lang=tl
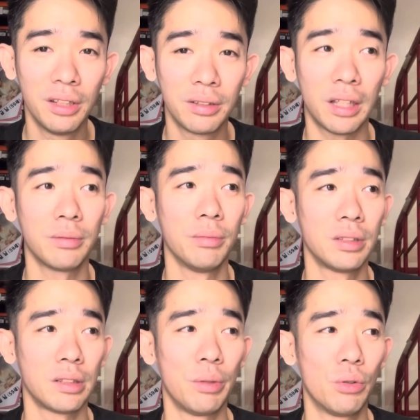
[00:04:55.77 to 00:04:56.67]
tat,
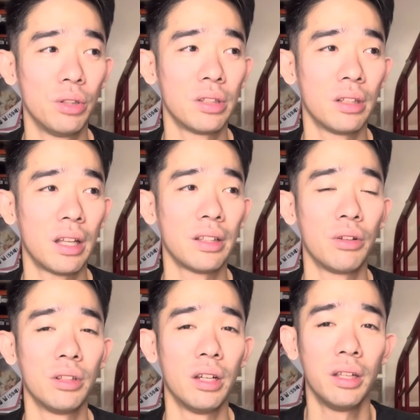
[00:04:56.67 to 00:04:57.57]
sasabihin ko sa tatay
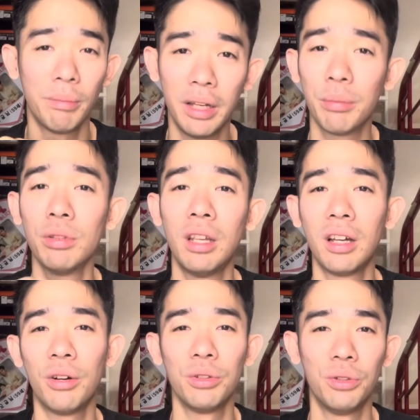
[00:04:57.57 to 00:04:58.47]
ko na, ibalik mo na
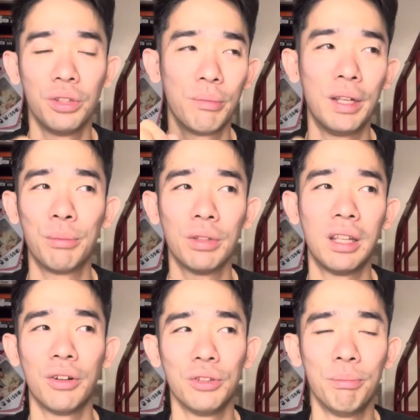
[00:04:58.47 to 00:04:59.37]
lang ako doon, ibalik mo na
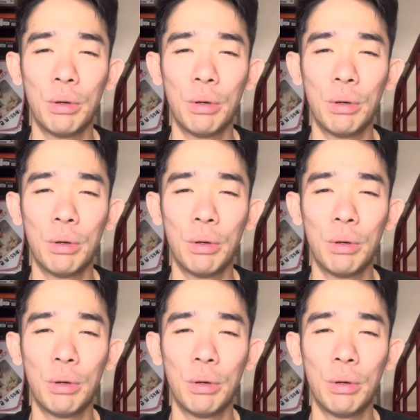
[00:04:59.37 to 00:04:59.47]
lang ako doon.